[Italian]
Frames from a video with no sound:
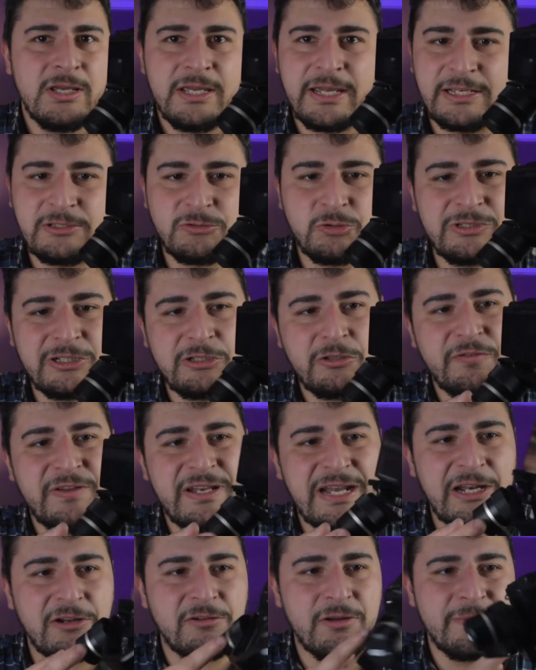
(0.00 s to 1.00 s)
il risultato
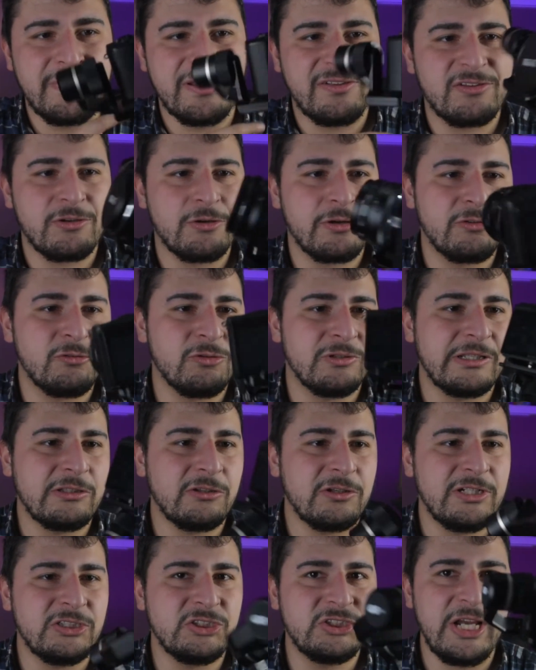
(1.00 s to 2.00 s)
finale dovrebbe essere un risultato
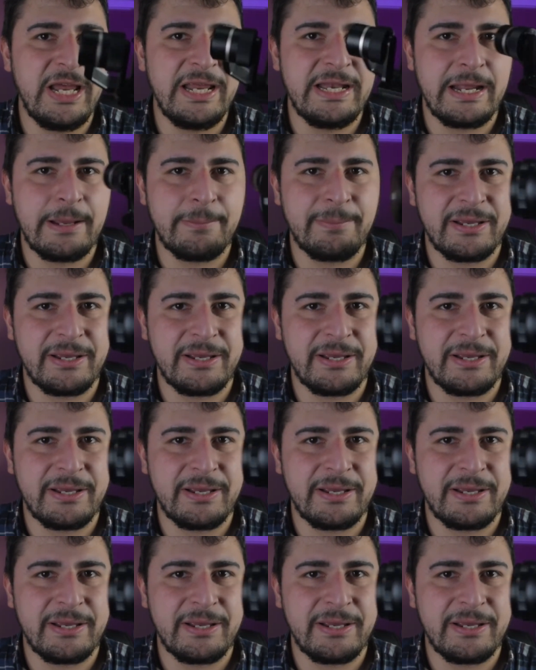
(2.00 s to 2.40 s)
del genere,